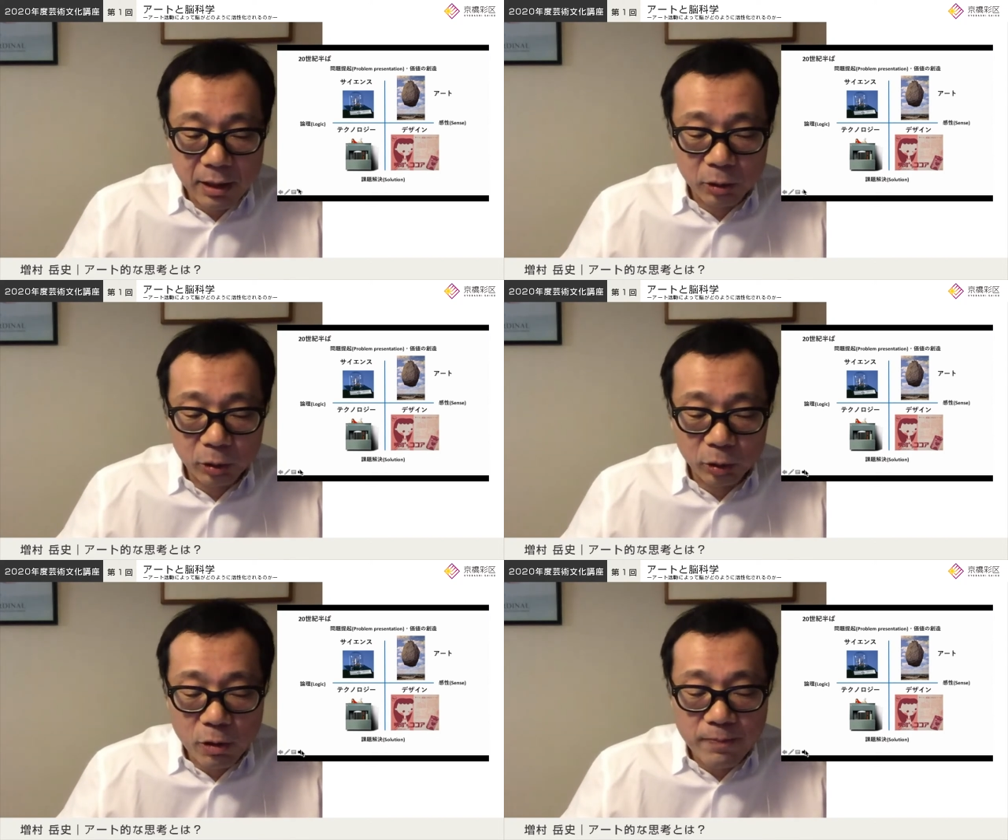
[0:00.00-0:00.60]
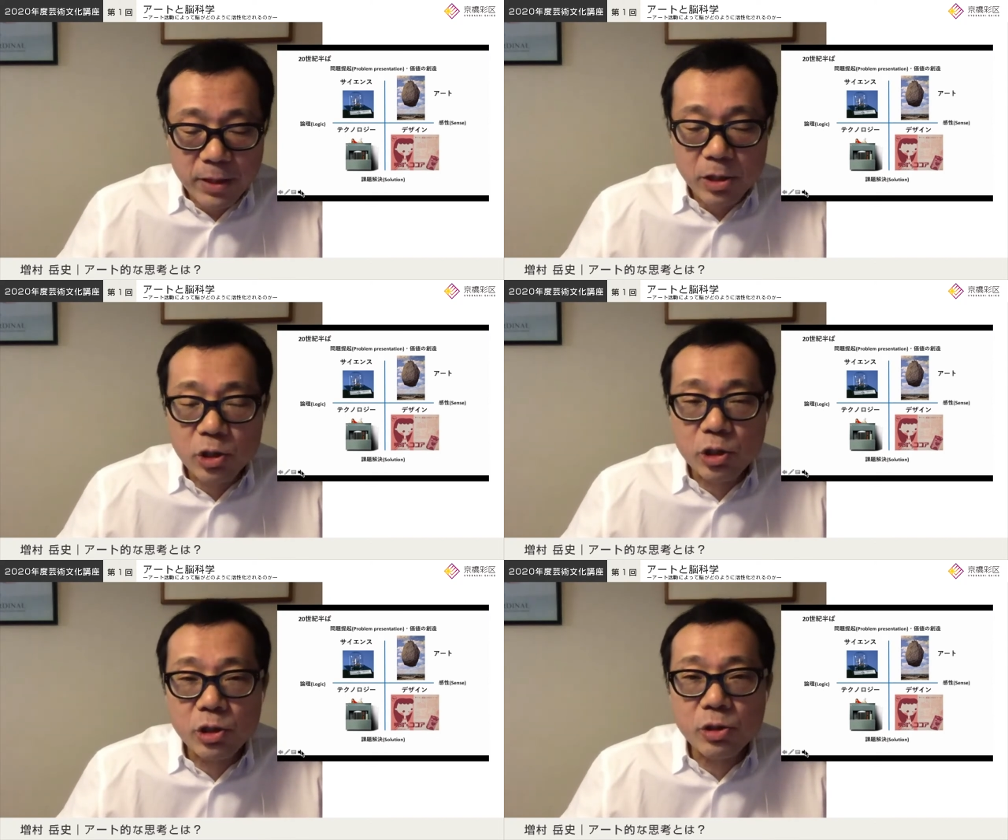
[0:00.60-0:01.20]
この
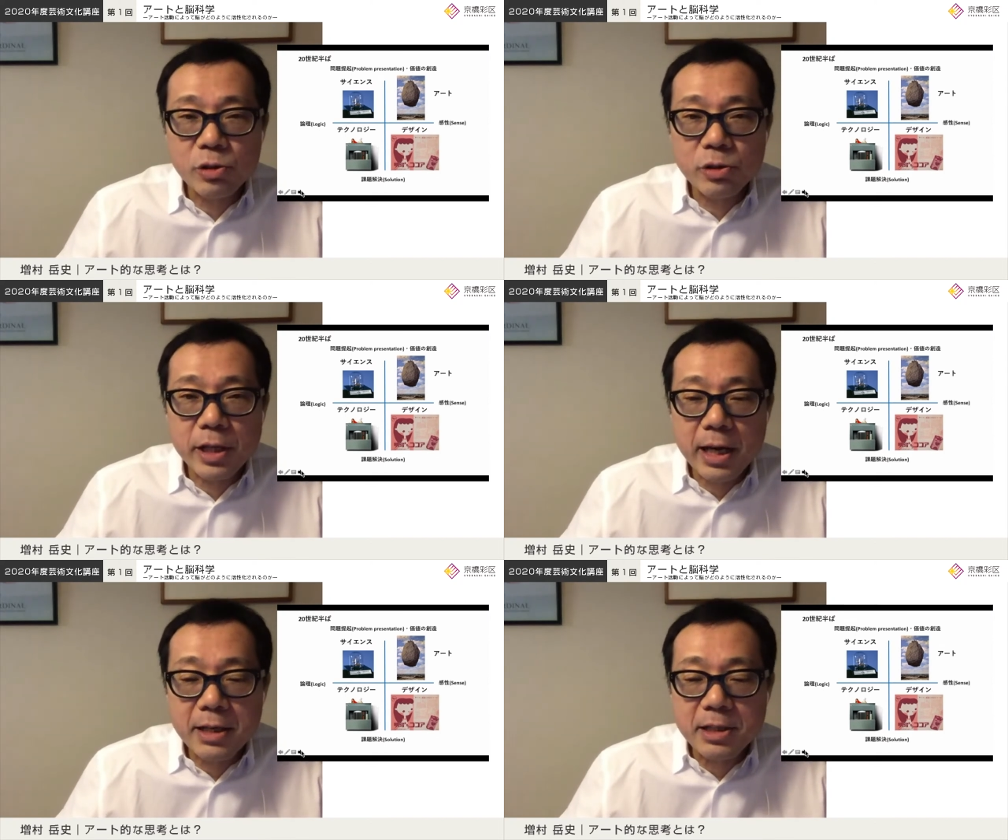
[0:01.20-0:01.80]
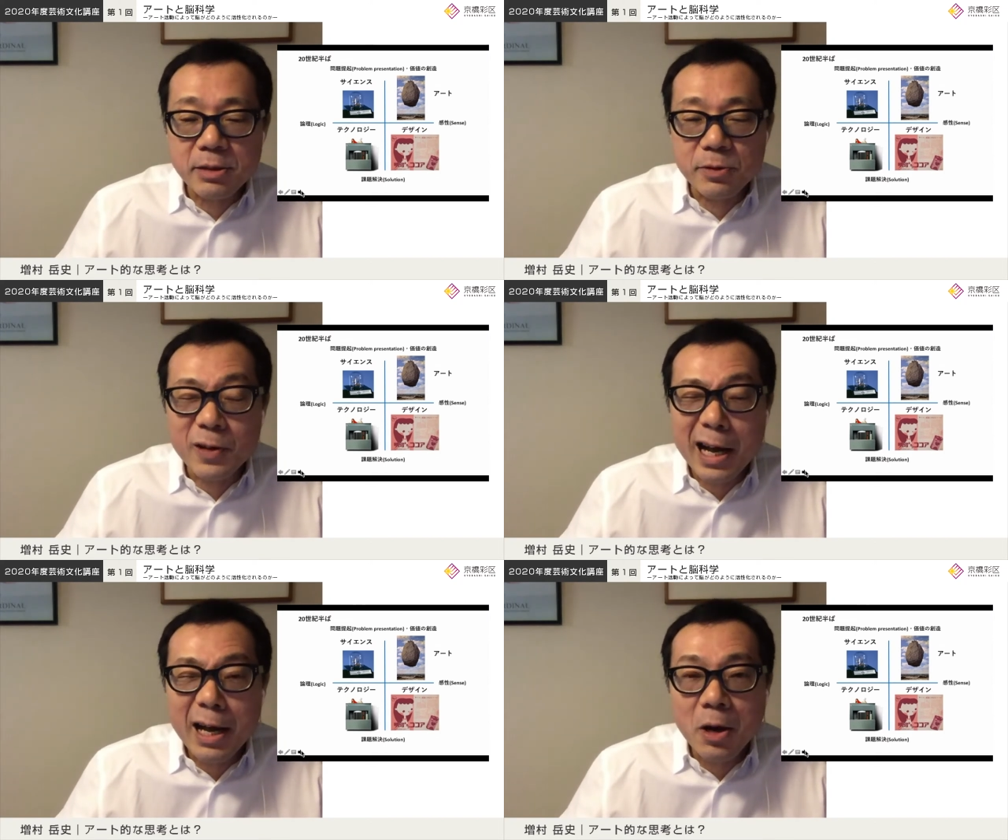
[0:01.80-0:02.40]
シュールレアリズム
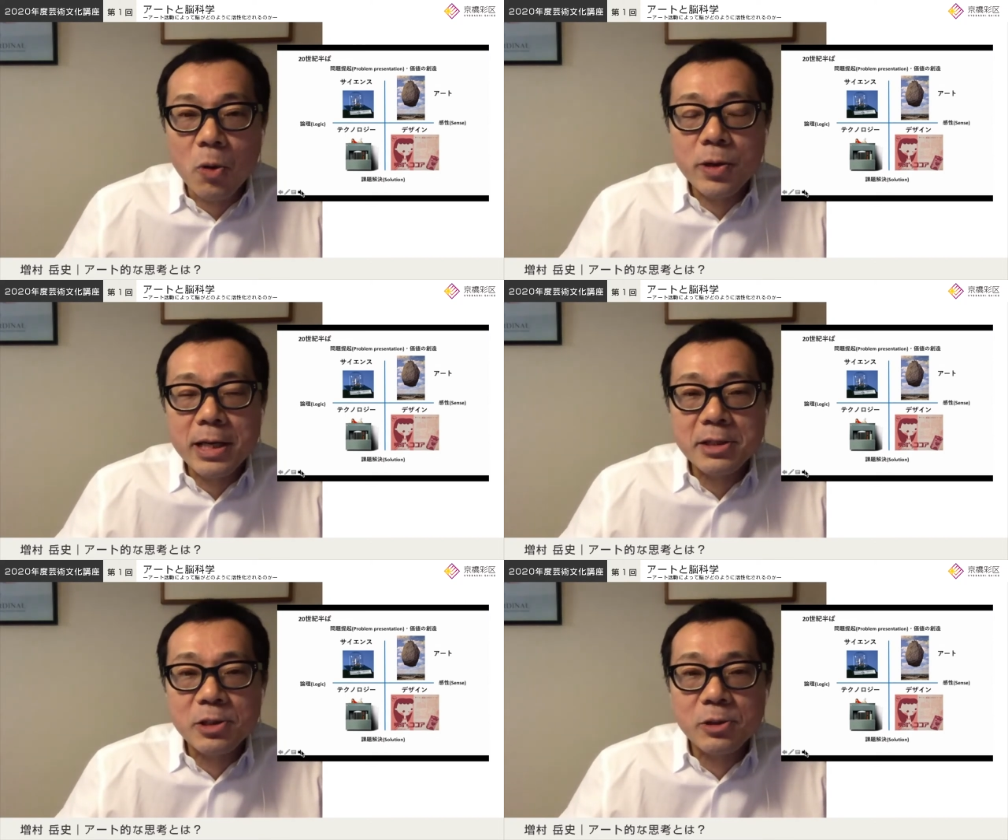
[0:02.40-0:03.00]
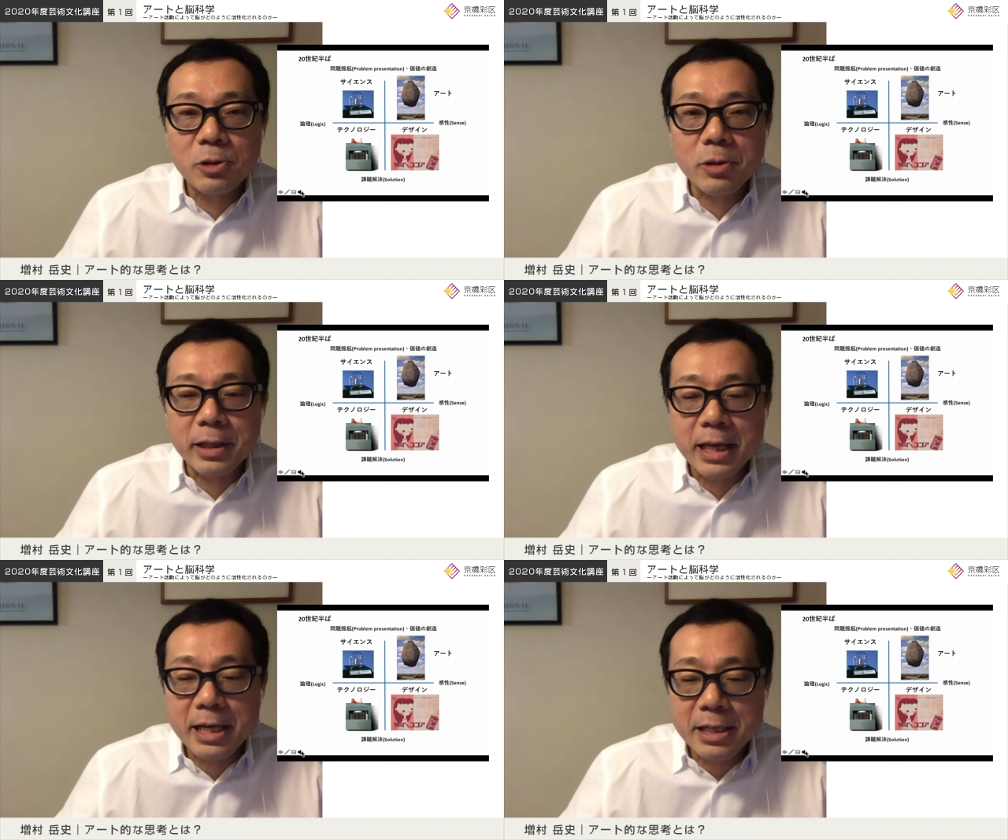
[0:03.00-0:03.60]
は翻訳すると
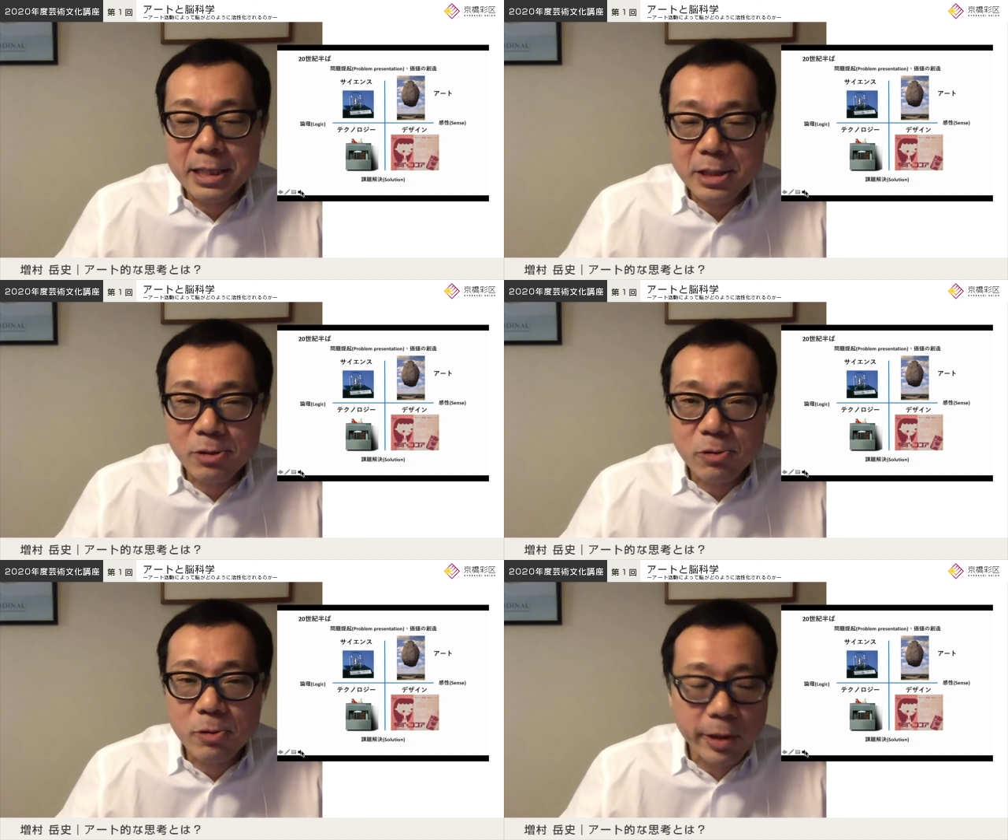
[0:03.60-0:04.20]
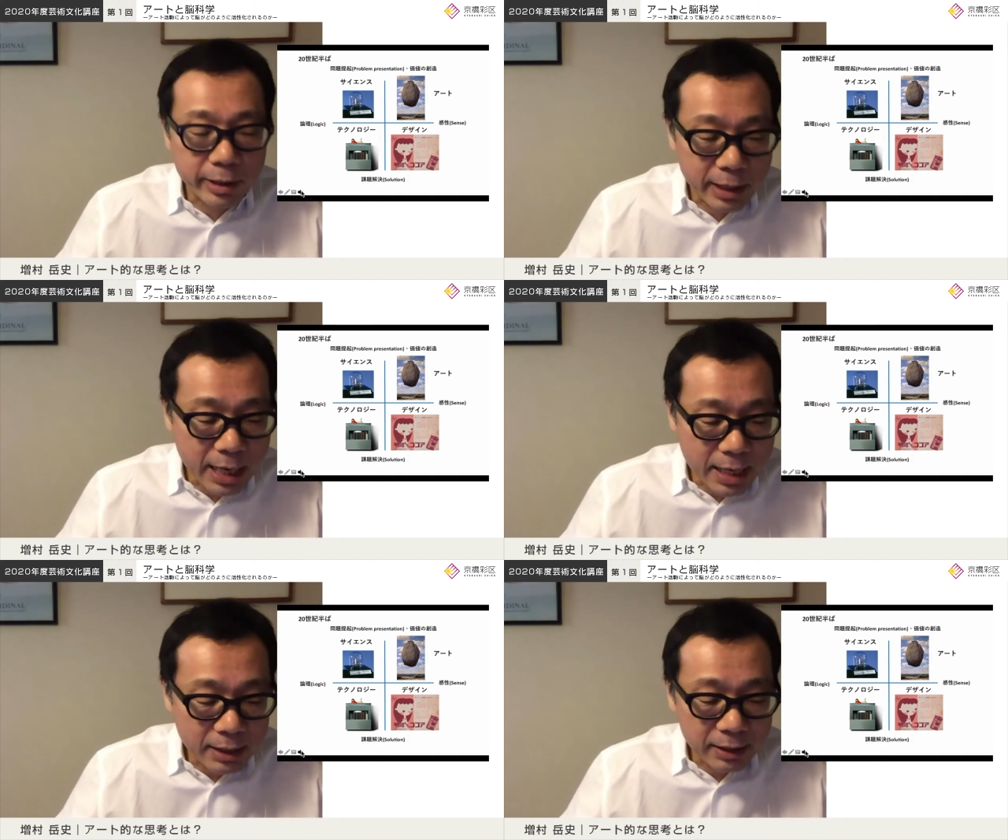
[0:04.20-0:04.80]
現実を超え
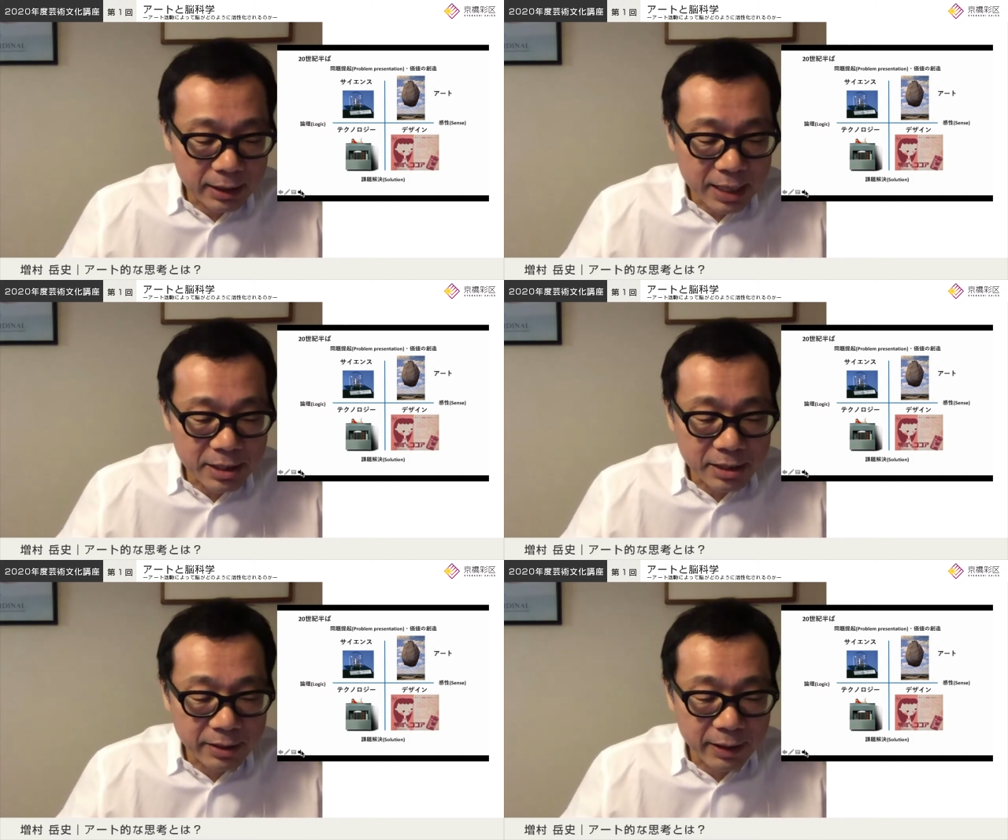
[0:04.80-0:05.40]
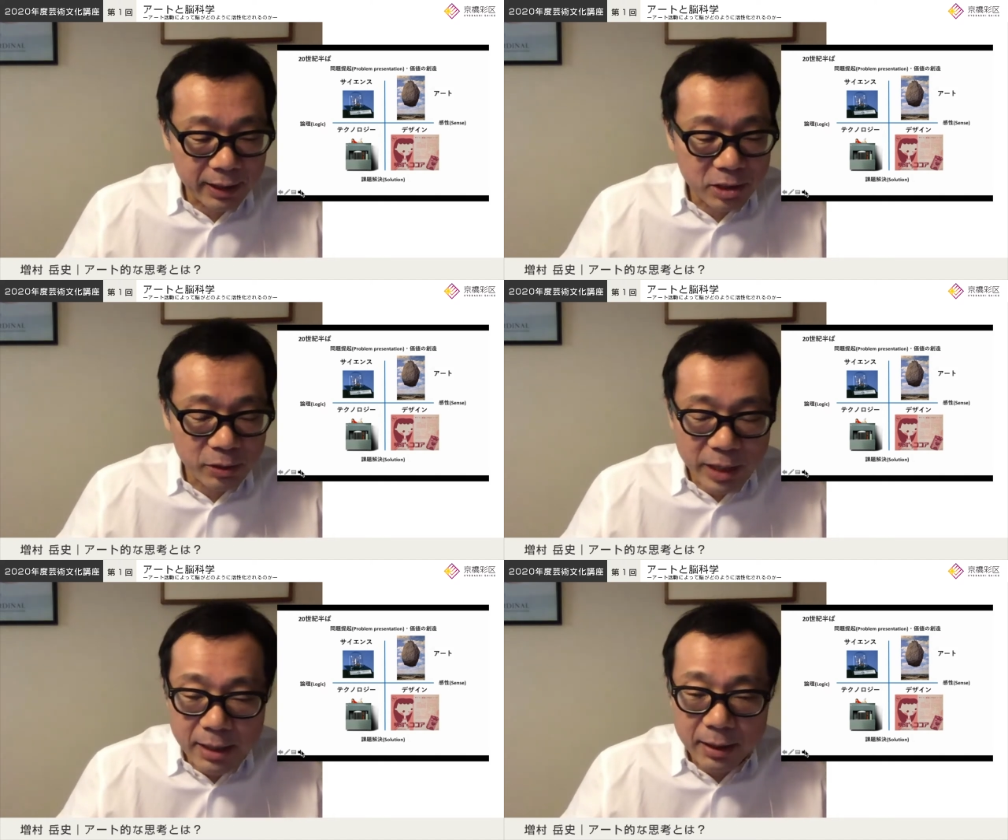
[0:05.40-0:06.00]
た現実なわけです
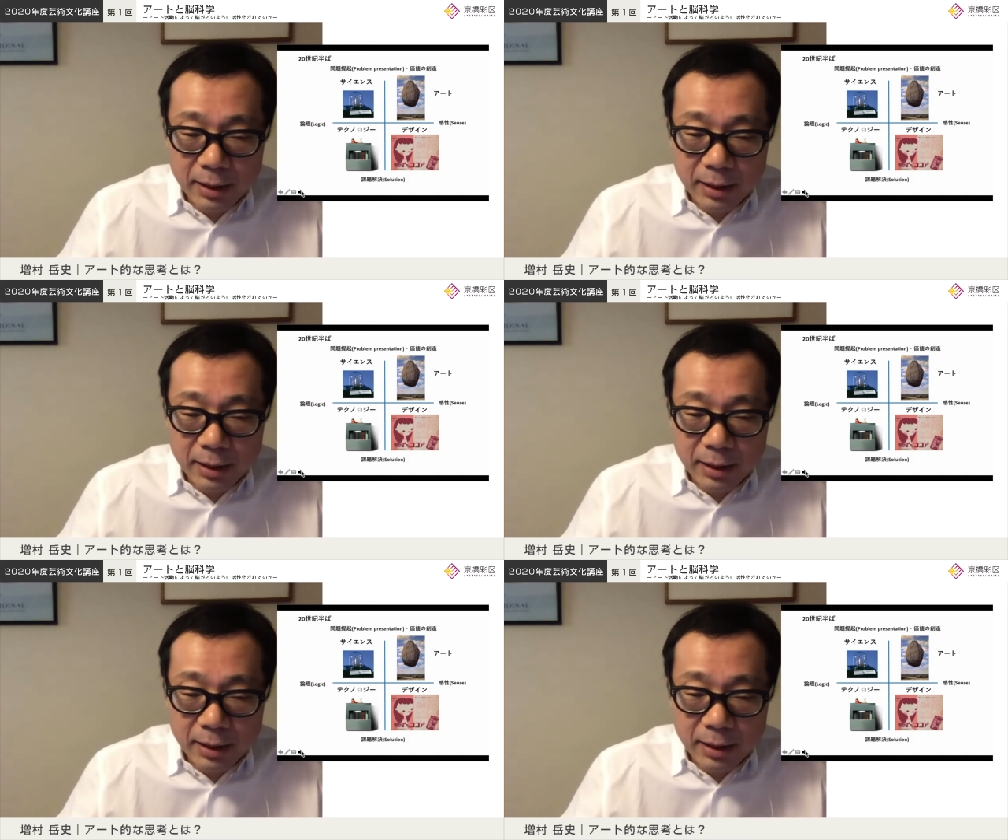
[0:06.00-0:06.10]
よね。